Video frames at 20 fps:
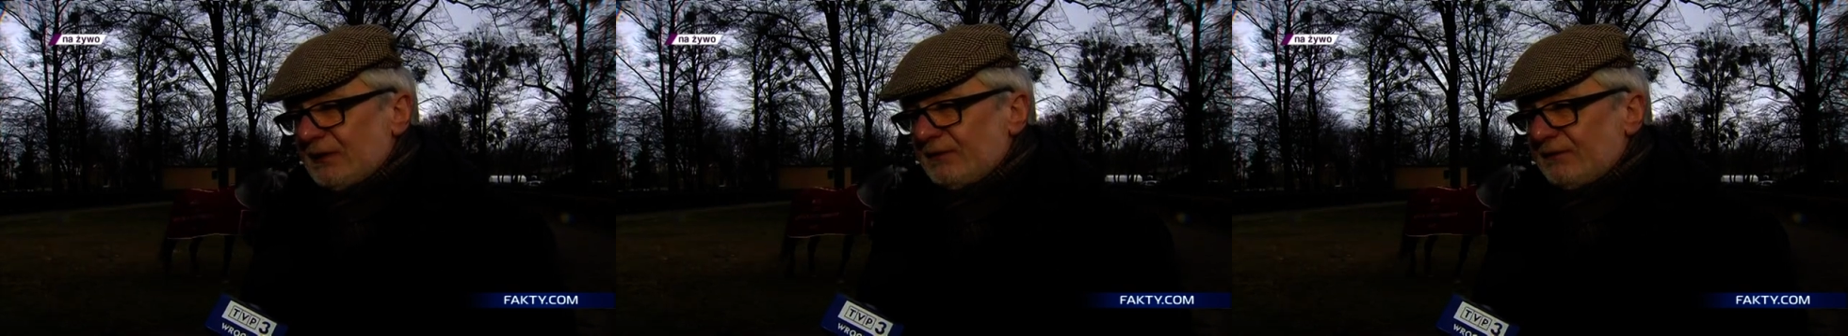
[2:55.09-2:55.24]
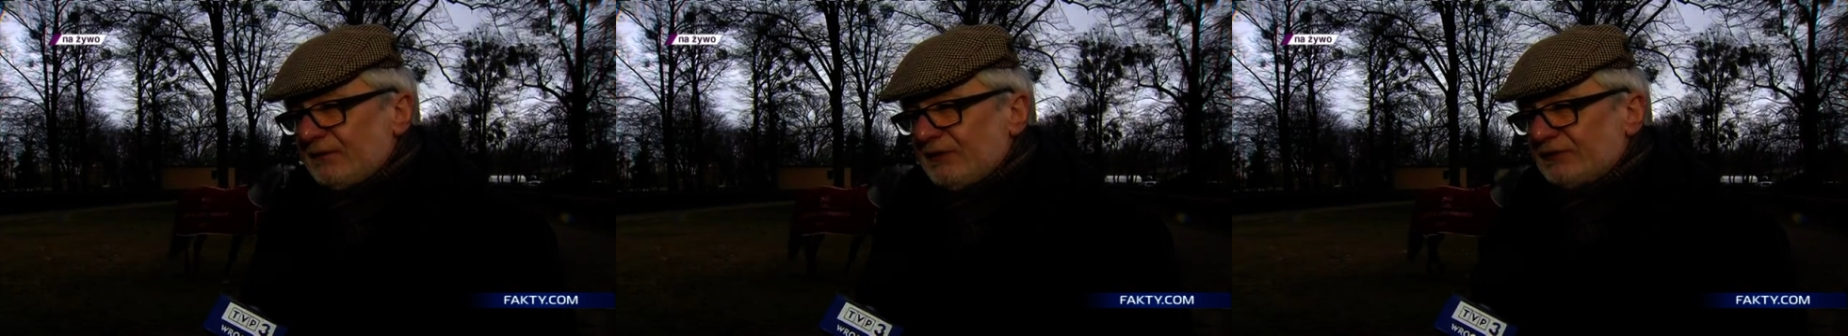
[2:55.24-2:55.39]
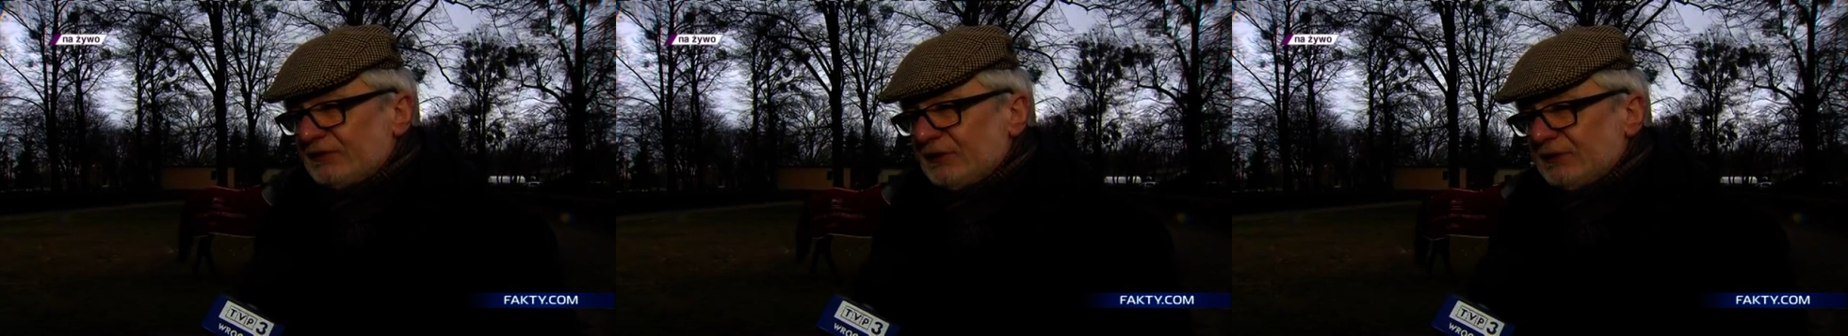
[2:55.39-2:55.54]
e,
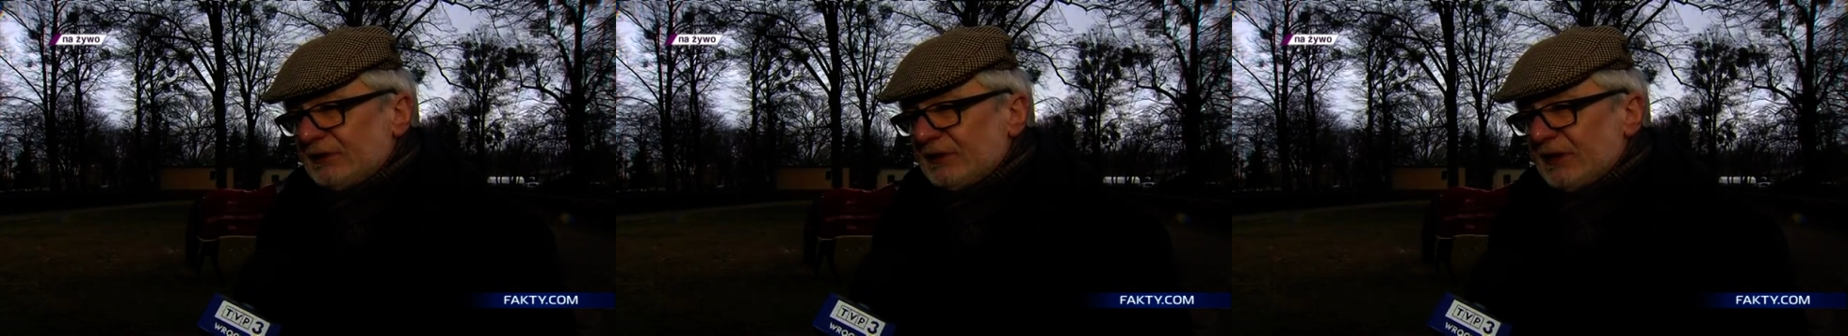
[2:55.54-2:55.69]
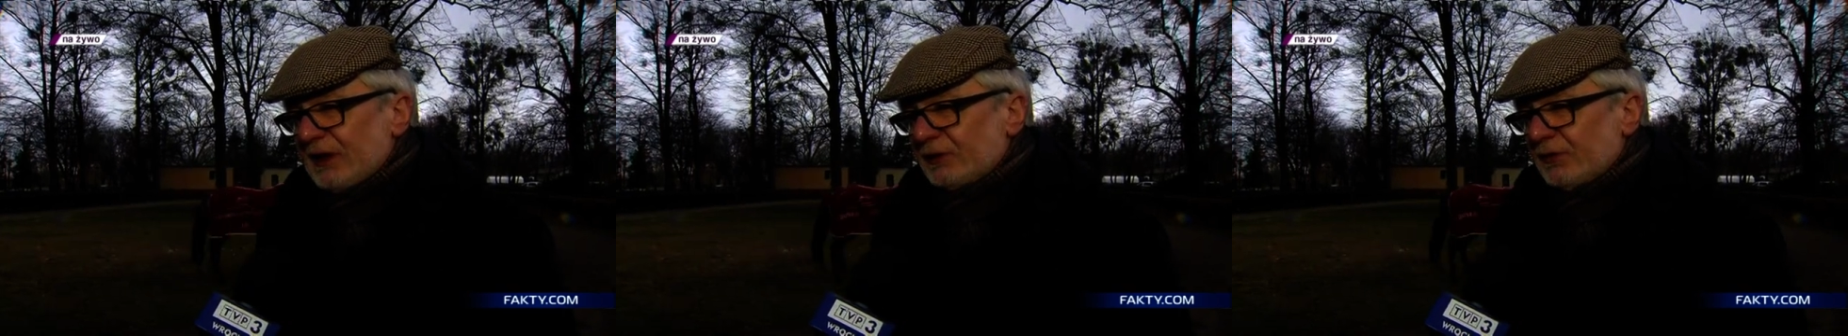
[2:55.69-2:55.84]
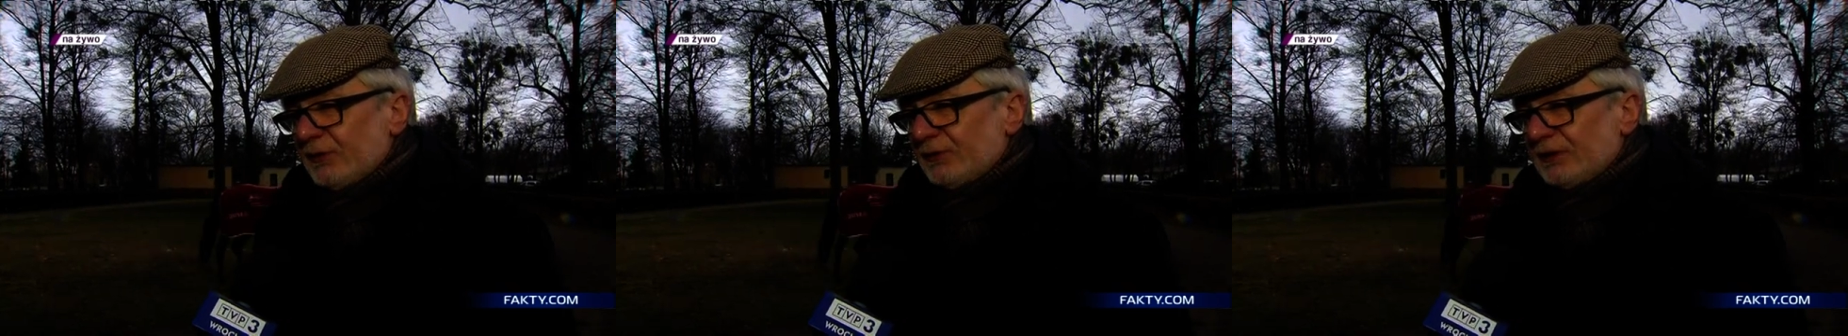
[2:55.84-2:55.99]
wyścigi
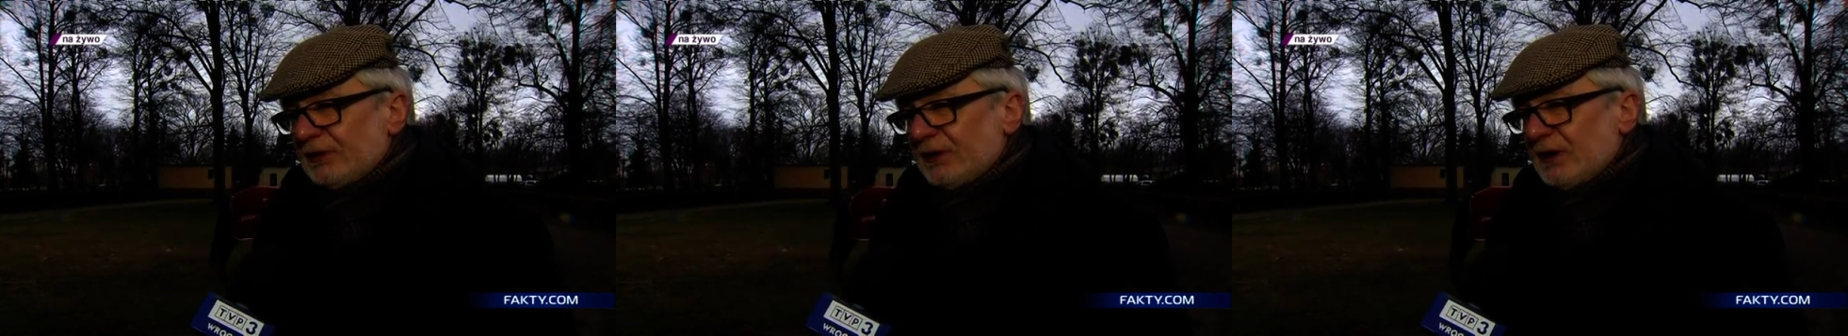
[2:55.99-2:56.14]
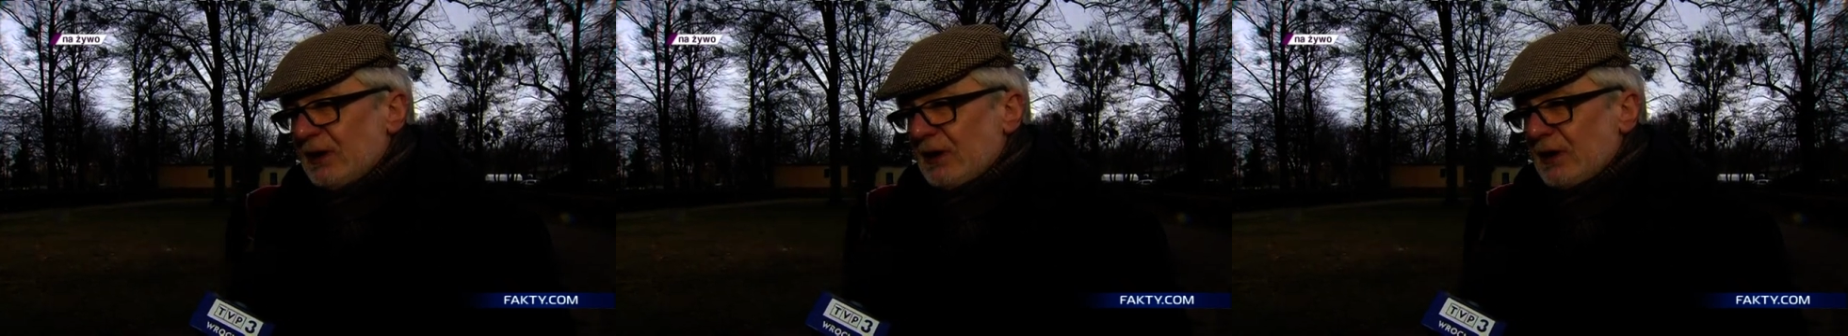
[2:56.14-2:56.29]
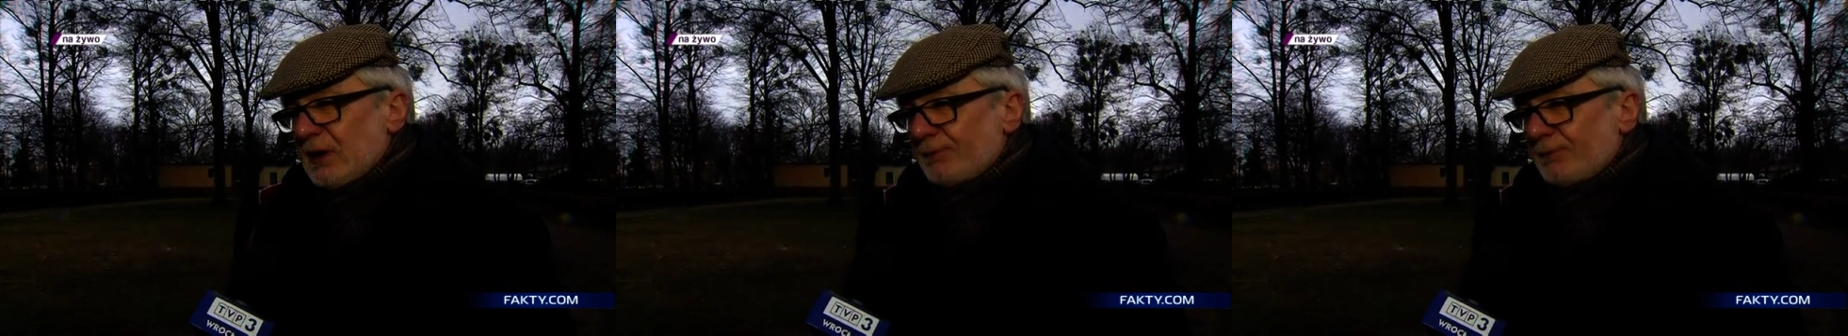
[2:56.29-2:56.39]
dla koni